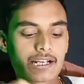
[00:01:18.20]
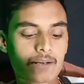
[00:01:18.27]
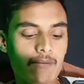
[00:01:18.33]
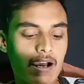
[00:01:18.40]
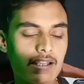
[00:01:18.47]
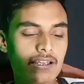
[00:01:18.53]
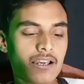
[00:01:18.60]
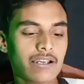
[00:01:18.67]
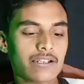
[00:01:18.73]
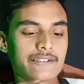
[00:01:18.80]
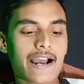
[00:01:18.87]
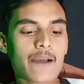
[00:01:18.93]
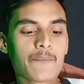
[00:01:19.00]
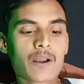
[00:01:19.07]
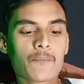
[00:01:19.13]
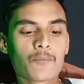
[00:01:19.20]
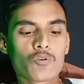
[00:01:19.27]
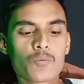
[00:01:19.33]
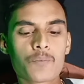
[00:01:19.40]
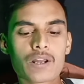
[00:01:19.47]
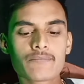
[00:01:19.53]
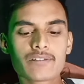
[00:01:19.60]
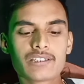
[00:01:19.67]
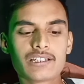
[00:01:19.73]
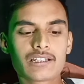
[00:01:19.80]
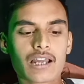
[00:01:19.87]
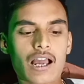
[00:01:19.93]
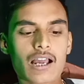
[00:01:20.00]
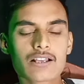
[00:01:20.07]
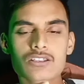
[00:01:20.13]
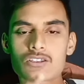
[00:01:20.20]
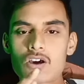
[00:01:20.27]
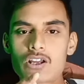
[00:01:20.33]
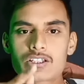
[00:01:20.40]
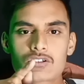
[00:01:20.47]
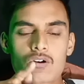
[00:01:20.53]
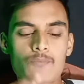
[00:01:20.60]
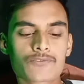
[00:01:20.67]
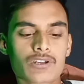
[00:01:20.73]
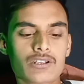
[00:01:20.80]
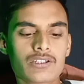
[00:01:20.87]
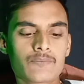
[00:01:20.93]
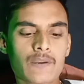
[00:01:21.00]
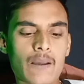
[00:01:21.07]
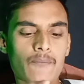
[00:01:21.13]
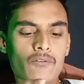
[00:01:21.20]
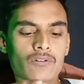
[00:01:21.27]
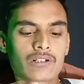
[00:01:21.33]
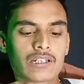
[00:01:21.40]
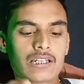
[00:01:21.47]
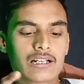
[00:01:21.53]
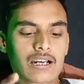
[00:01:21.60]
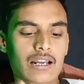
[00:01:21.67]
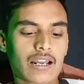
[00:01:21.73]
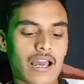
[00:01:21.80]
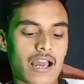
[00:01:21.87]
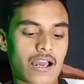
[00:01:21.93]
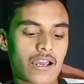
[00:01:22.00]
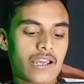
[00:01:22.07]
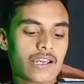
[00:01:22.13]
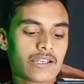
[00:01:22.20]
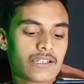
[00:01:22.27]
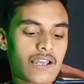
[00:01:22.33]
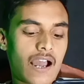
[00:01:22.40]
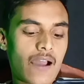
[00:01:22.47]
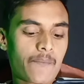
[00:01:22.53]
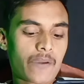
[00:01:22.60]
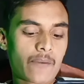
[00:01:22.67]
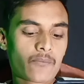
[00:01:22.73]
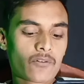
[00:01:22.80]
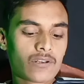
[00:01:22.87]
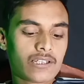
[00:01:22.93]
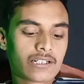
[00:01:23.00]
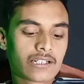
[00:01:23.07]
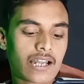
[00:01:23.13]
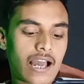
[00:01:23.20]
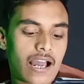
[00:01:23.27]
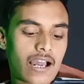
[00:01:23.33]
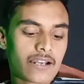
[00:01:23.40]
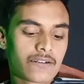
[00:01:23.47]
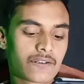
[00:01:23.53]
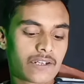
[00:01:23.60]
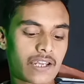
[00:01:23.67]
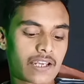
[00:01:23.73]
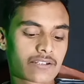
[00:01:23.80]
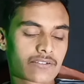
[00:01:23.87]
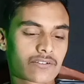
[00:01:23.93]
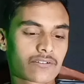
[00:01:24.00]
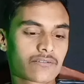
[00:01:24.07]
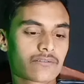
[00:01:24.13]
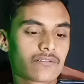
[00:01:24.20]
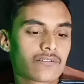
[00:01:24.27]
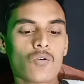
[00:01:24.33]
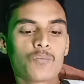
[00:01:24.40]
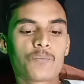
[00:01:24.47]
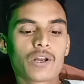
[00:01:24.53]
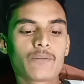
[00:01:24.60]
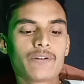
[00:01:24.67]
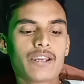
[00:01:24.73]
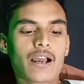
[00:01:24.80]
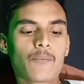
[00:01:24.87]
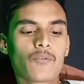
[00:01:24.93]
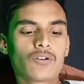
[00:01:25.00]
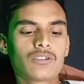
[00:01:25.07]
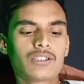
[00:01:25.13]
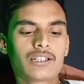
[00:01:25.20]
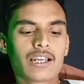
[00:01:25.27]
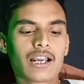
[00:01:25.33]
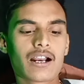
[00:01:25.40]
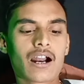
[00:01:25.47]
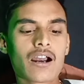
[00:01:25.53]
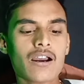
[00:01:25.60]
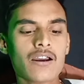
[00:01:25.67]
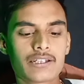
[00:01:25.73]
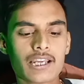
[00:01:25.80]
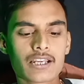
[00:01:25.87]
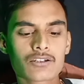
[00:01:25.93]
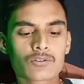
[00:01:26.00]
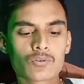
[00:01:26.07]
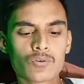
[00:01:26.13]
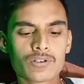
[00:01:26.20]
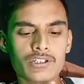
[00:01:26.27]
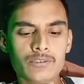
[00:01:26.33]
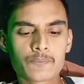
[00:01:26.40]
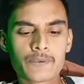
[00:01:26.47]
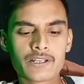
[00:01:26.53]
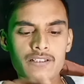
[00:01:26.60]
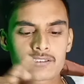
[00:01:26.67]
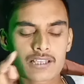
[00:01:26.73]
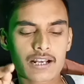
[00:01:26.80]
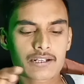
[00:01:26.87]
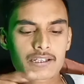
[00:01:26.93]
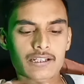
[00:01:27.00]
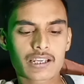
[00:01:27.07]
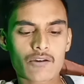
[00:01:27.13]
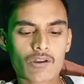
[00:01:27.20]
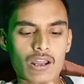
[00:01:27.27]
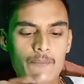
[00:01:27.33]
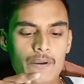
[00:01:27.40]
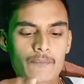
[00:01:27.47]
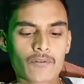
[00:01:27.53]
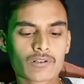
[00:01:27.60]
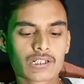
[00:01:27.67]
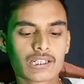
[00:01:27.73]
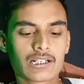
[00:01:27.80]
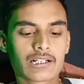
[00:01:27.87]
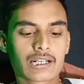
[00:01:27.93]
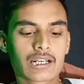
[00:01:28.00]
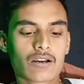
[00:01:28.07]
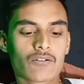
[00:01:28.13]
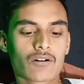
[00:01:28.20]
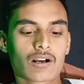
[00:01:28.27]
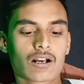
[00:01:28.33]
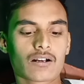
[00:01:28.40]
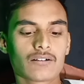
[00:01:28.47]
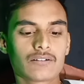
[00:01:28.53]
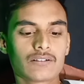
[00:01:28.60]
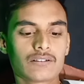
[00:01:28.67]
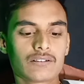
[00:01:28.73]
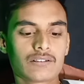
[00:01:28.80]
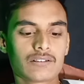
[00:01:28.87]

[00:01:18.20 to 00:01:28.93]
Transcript: में आने के बाद यहाँ पे आपको ऊपर में दिख रहा है सर्च का ऑप्शन इस पर आपको क्लिक करना है यहाँ पे आपको लिखना है टेस्ट ऊपर में ही आपको दिखेगा टेस्ट टू स्पीच सेटिंग ये वाला पे आपको क्लिक करना होगा